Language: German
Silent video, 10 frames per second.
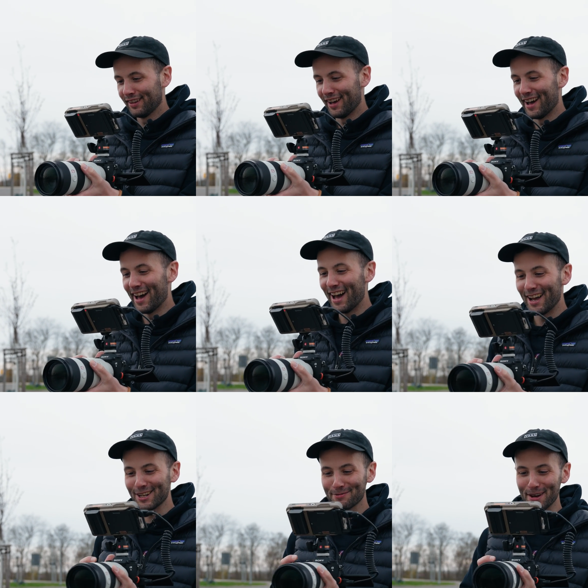
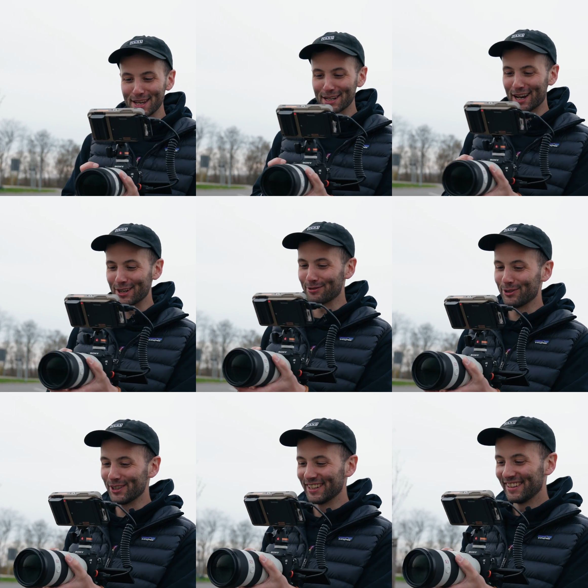Ah, Speicherkarte voll.